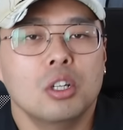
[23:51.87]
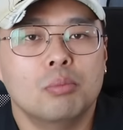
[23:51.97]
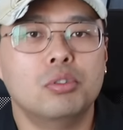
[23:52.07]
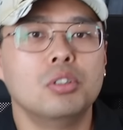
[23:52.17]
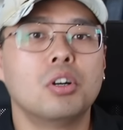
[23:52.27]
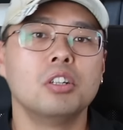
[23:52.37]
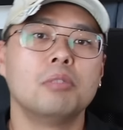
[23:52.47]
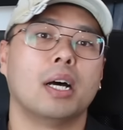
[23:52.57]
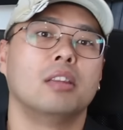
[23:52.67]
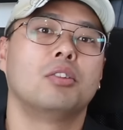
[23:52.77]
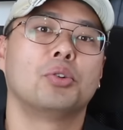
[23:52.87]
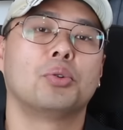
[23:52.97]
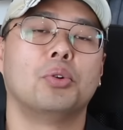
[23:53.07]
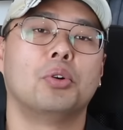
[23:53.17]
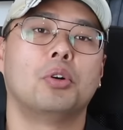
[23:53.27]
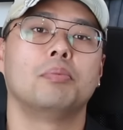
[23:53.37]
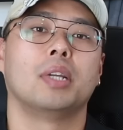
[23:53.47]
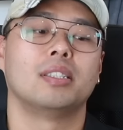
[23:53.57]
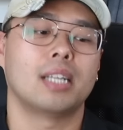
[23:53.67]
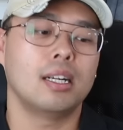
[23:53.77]
물건을 만들어도
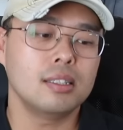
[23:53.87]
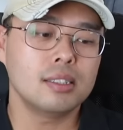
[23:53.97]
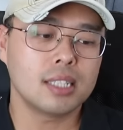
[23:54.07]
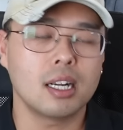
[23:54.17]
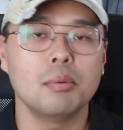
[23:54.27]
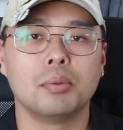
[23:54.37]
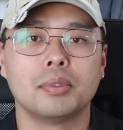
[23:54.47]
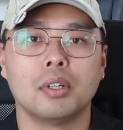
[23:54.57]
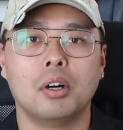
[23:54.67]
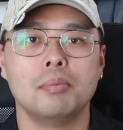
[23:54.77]
네, 살 사람이 없어.